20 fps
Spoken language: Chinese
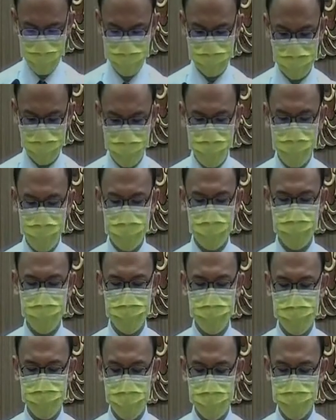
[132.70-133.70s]
人与人
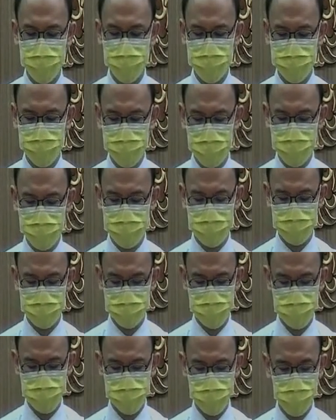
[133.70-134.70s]
之间渐渐
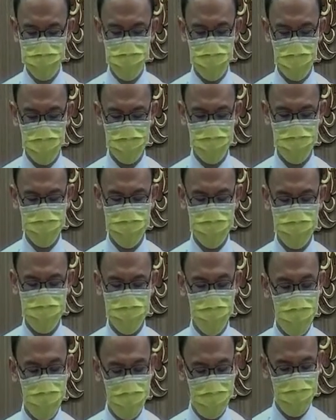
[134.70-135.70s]
的疏远
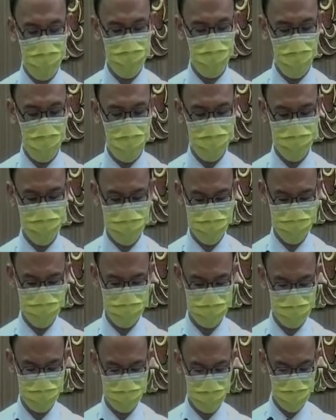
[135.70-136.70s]
而害怕呢？
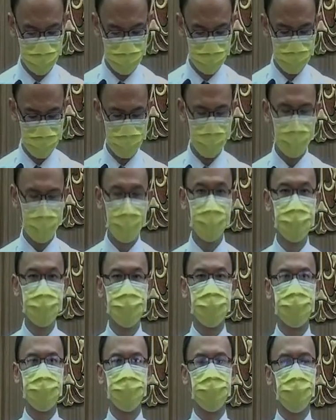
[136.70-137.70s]

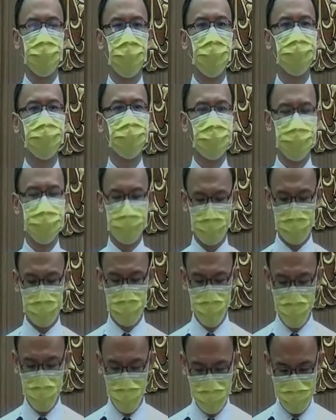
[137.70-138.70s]
其实，在这
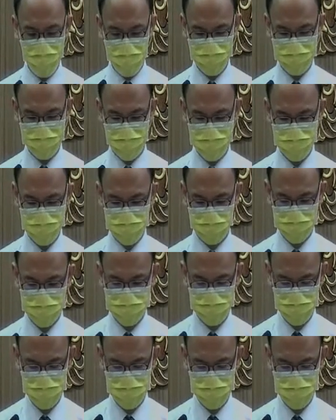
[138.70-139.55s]
个患难当中，